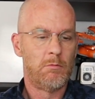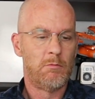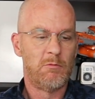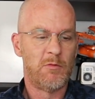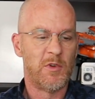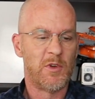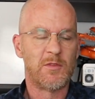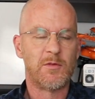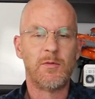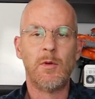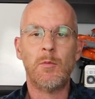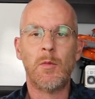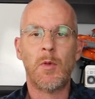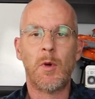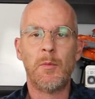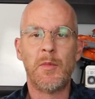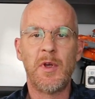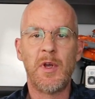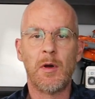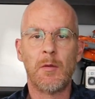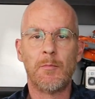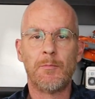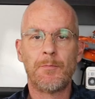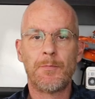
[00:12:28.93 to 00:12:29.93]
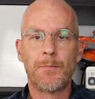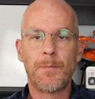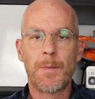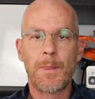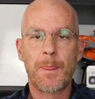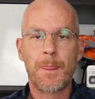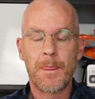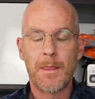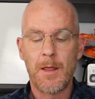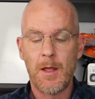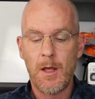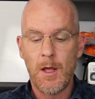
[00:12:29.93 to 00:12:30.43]
Was will man mehr?
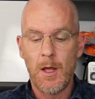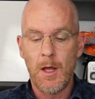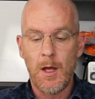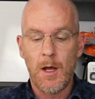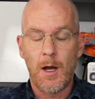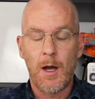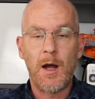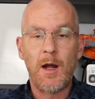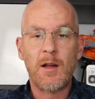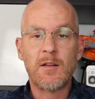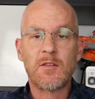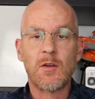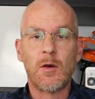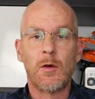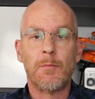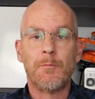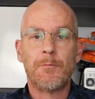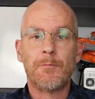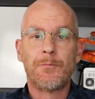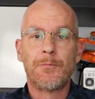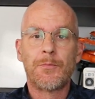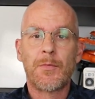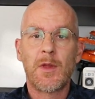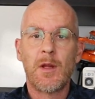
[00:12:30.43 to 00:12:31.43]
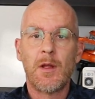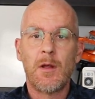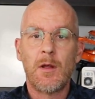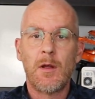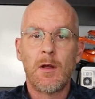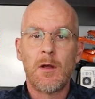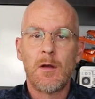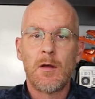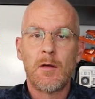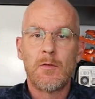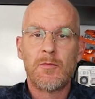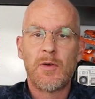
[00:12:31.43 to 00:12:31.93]
Also,
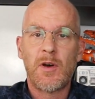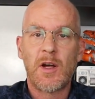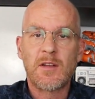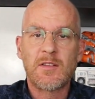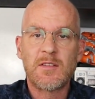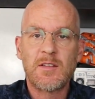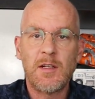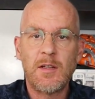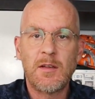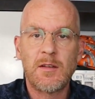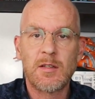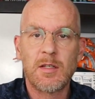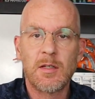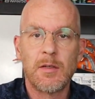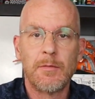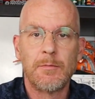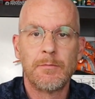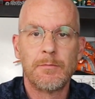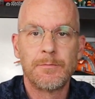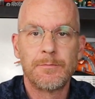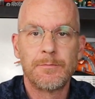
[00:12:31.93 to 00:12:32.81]
Fazit.